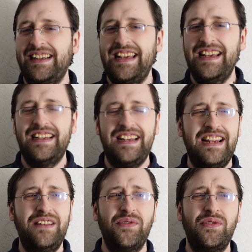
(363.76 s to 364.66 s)

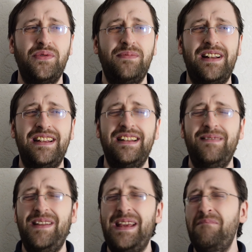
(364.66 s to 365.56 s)
gegen Union Berlin
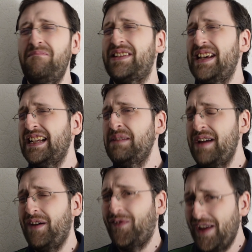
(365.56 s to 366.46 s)
eben Ticken
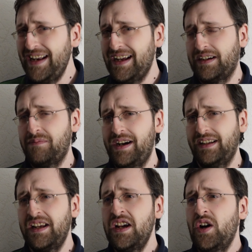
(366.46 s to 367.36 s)
mehr Fehler
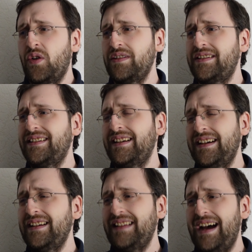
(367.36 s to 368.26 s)
gemacht und
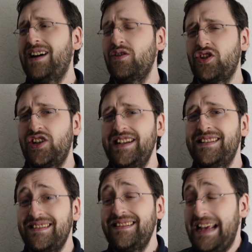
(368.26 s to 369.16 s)
äh, daraus
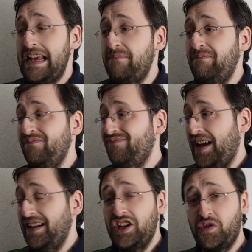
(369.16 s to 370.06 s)
schließend eben
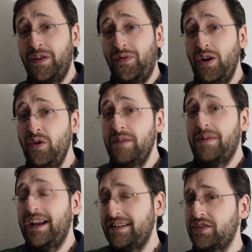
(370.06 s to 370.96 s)
dann das Spiel verloren.
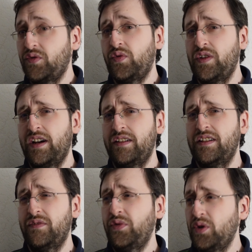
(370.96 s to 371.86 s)
Man hat das, äh,
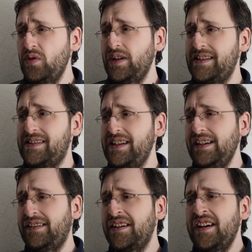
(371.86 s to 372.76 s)
die Führung
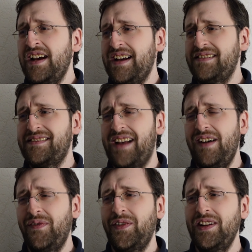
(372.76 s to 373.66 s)
erzielt, es
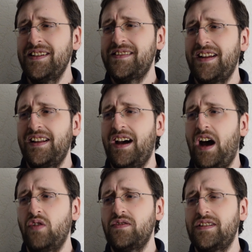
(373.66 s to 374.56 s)
sah vieles danach
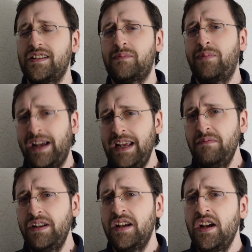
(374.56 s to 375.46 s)
aus, dass
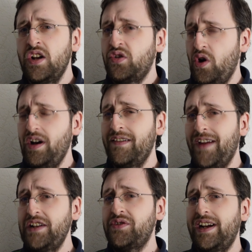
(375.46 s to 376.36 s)
Bremen doch
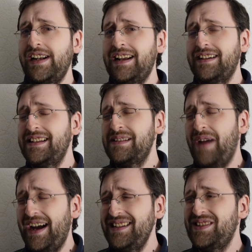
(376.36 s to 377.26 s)
eventuell nach diesem
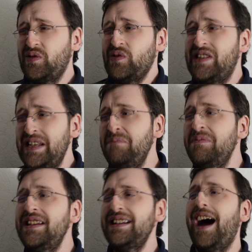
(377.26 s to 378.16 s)
1 zu 7
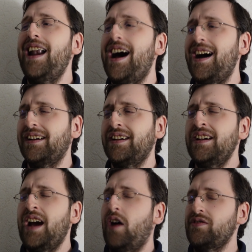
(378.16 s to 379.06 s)
Niederlage
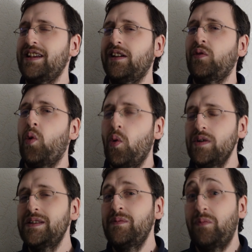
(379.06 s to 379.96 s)
aus ihren
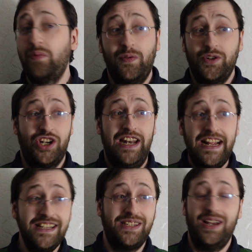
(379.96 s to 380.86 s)
großen
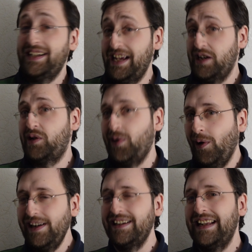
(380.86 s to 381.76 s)
Schlänzern gegen
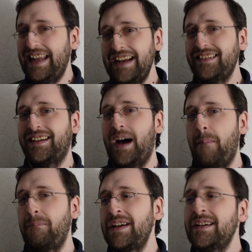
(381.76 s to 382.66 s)
Köln gelernt haben.